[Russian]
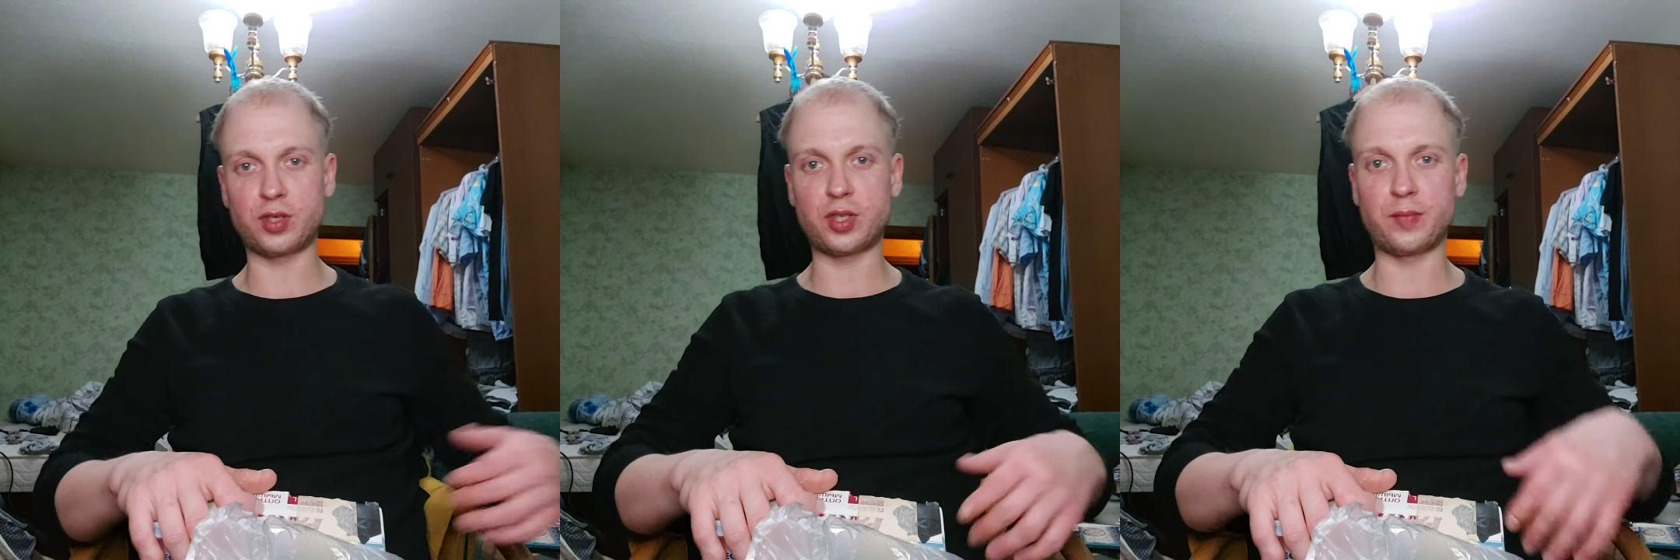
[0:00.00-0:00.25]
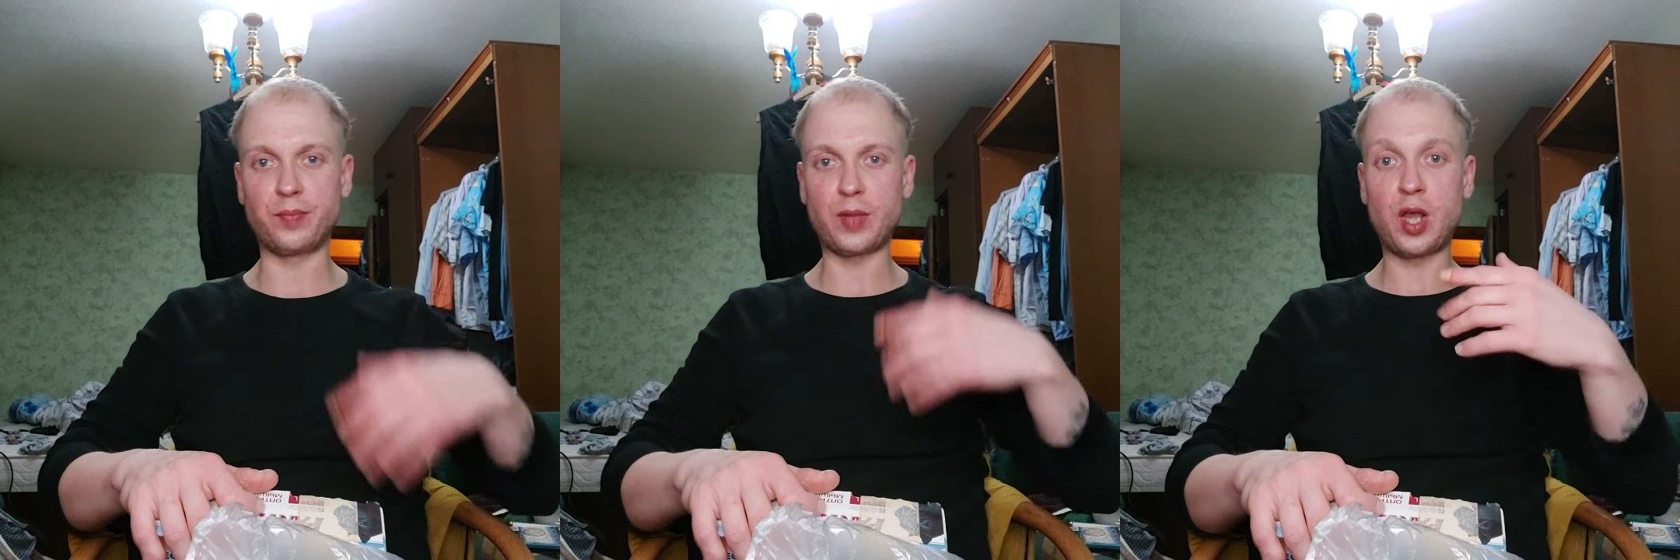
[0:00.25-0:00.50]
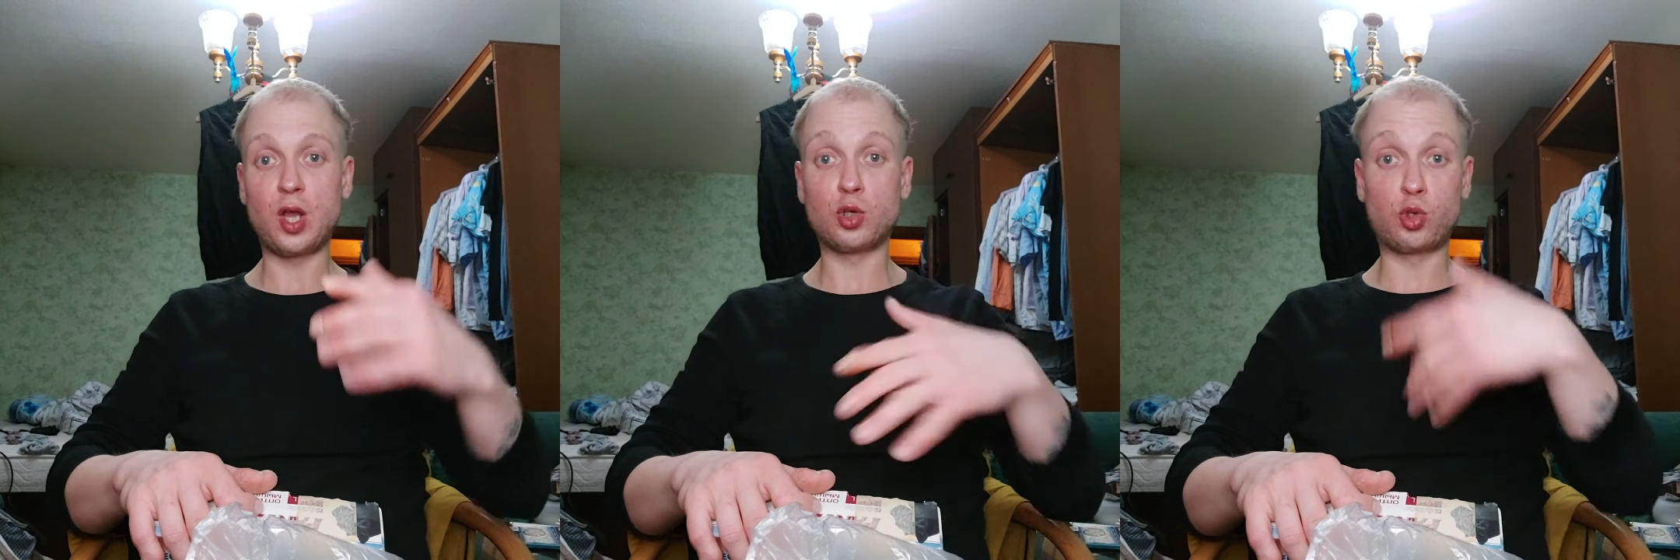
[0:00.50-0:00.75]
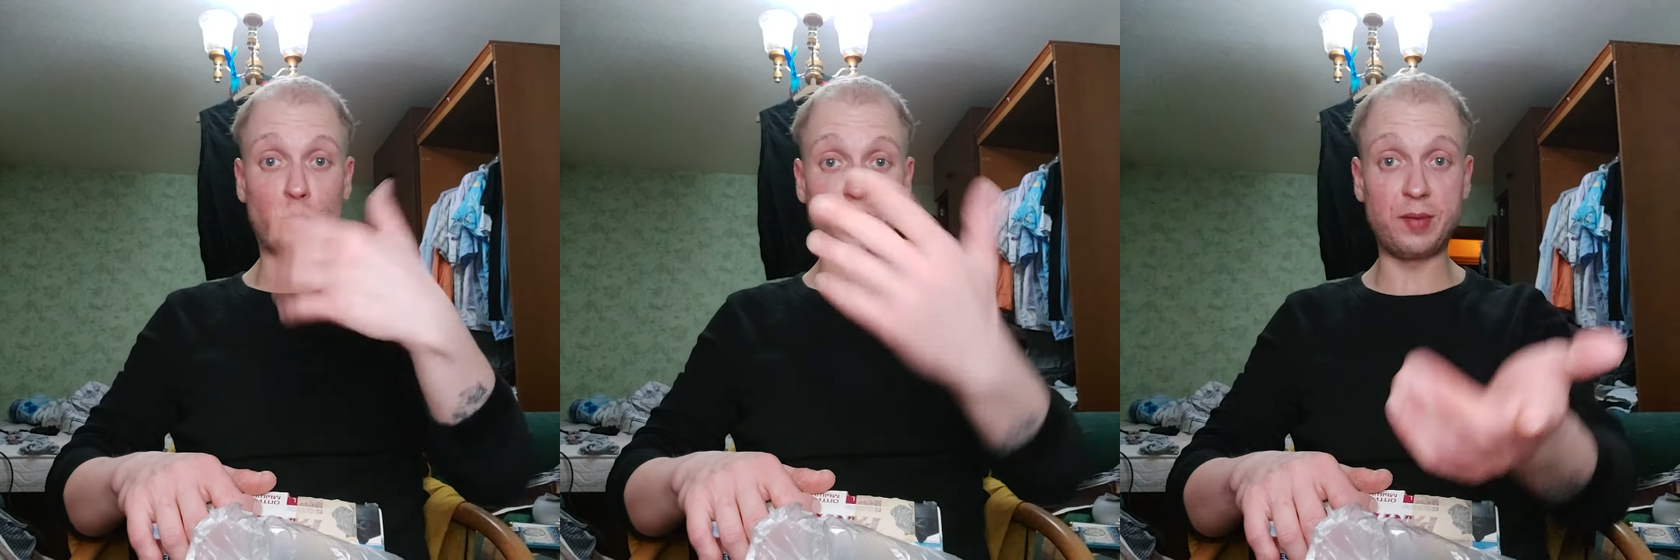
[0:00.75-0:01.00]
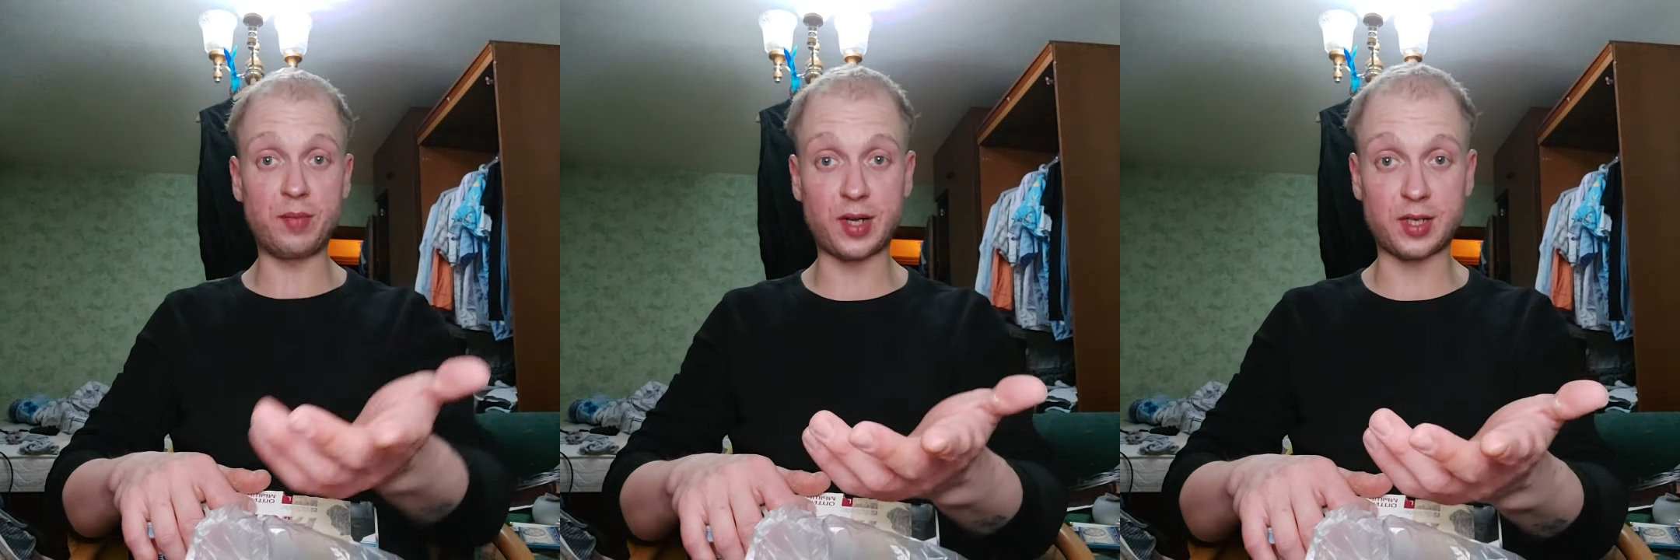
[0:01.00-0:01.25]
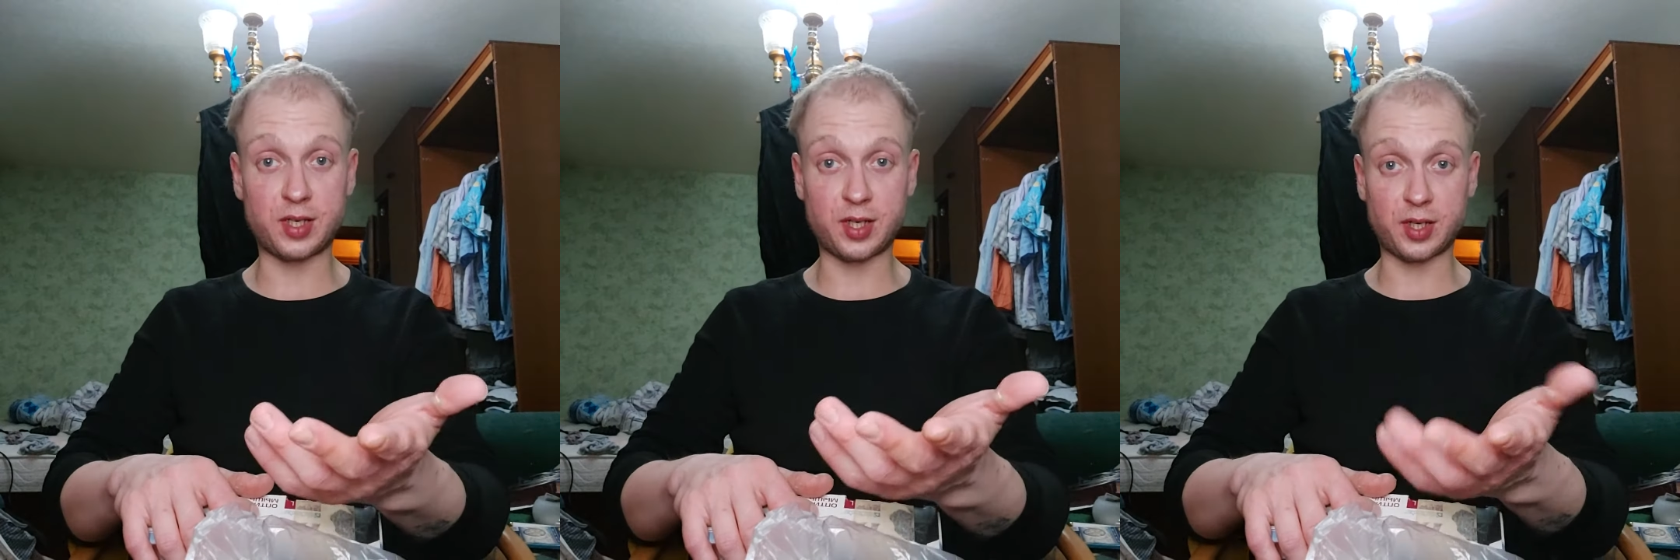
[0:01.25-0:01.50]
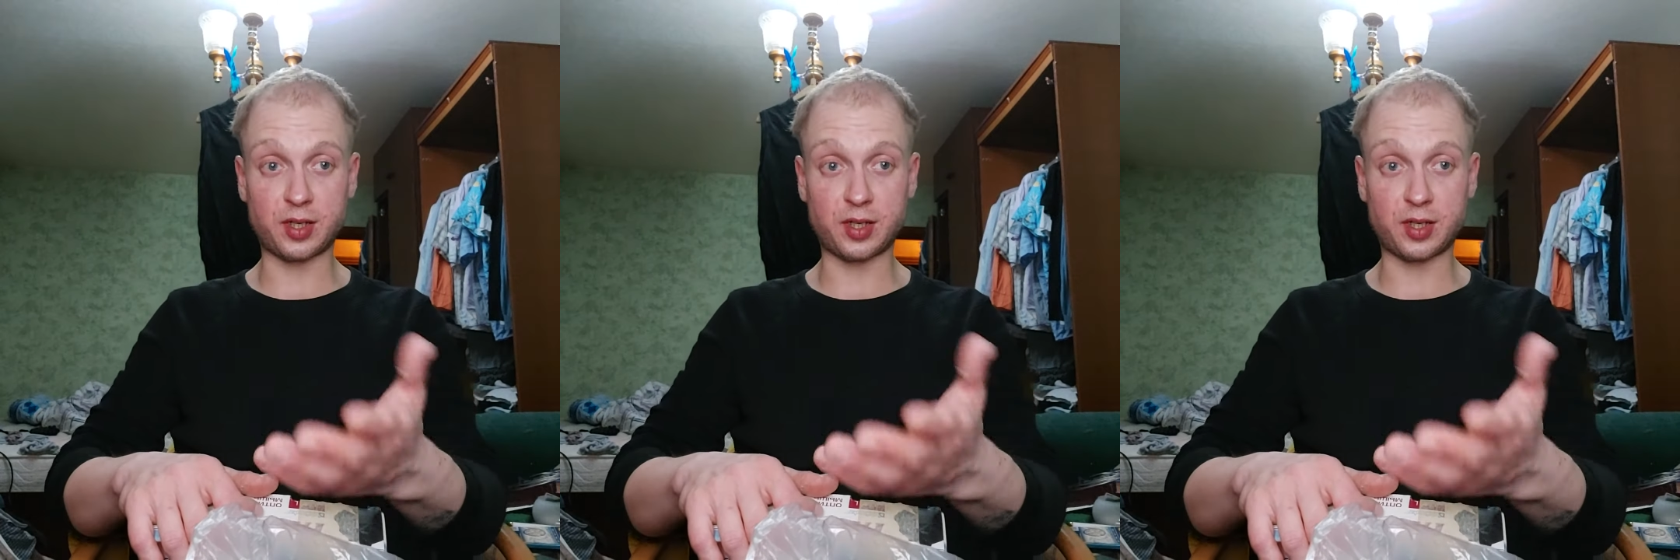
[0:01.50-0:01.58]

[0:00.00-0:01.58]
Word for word: там сублимация,